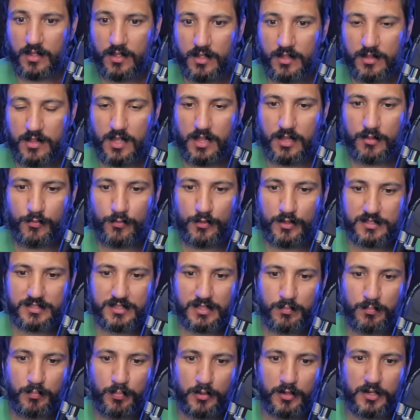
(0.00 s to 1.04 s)
Ela falou
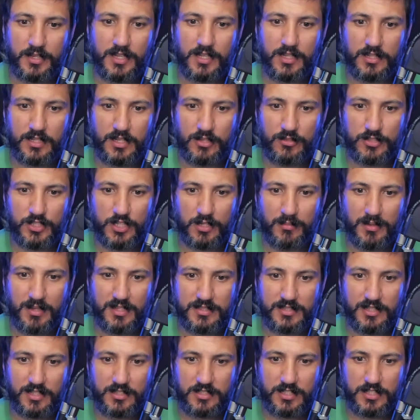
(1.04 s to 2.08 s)
assim: por que não chamar
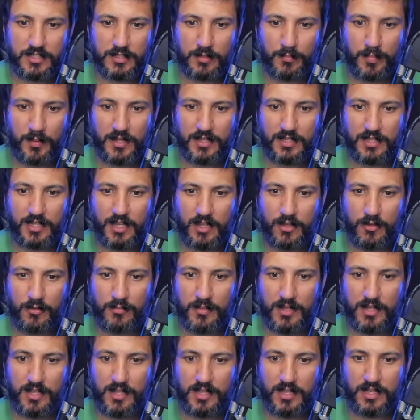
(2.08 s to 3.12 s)
essa artista para dar
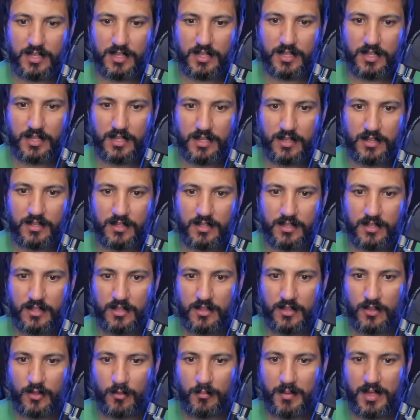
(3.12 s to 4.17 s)
uma
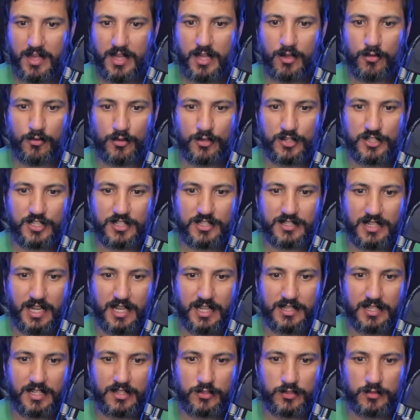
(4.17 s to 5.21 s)
uma
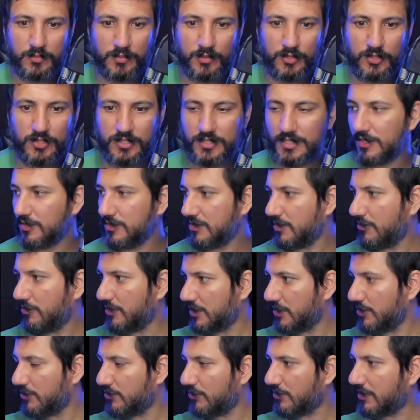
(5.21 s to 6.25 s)
regurgitada aí nos meus seios
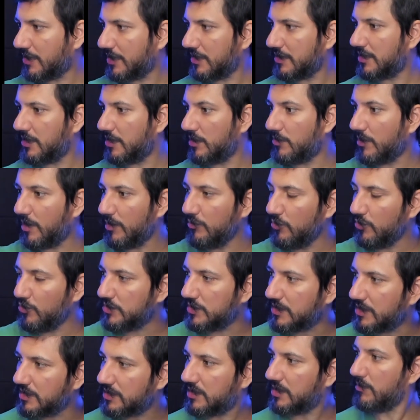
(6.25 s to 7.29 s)
enquanto eu tô cantando uma
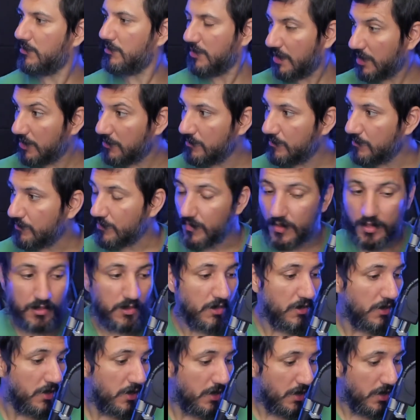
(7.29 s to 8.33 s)
música também.
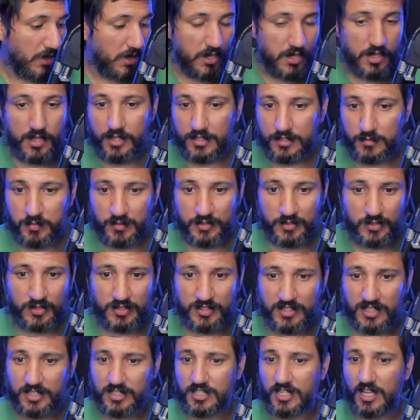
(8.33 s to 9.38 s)
E as
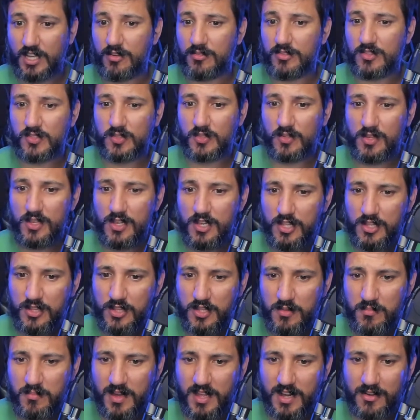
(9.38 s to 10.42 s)
pessoas acharam isso lindo
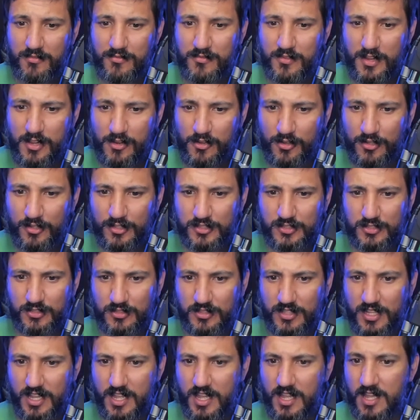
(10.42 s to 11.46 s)
e maravilhoso,
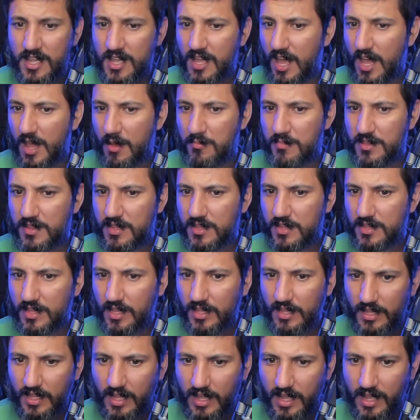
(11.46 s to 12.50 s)
né? A menina
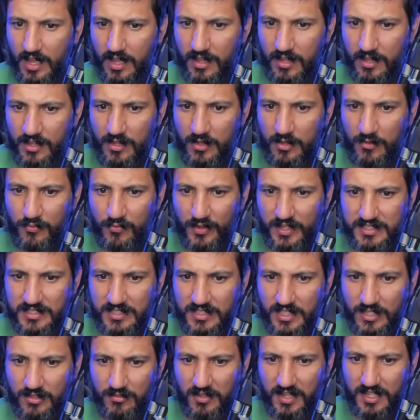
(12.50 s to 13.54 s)
lá
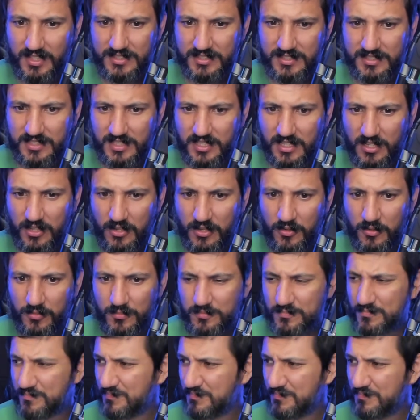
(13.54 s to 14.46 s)
fazendo a ação,